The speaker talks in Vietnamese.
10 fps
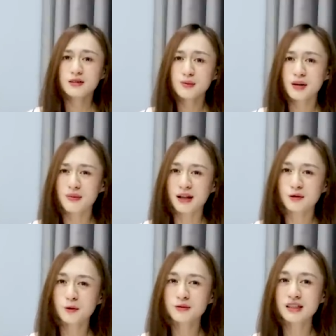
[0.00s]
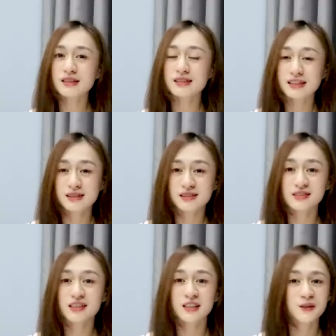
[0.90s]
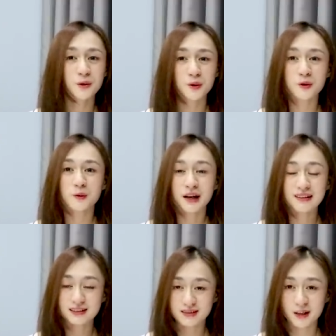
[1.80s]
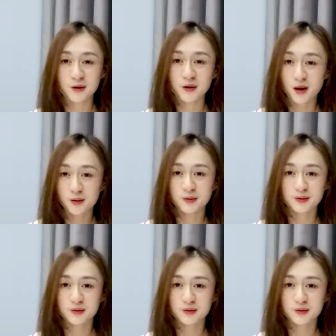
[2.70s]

nhưng mà bạn cũng thích nhìn những người yêu quý của bạn cười đúng không